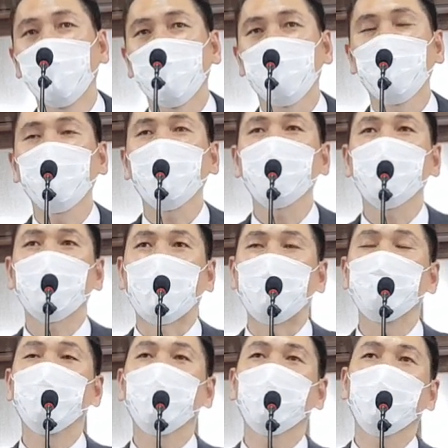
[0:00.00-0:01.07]
그런데 이제
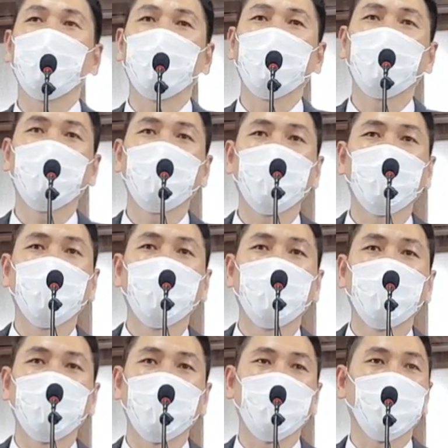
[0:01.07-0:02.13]
남편이
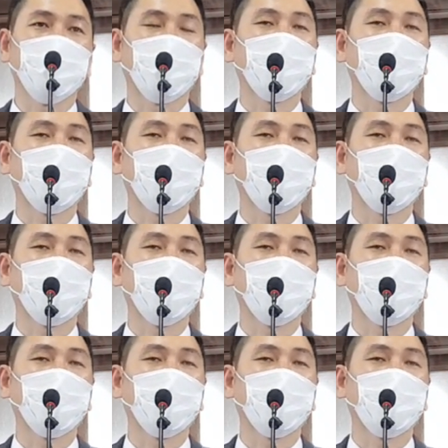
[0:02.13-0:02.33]
이제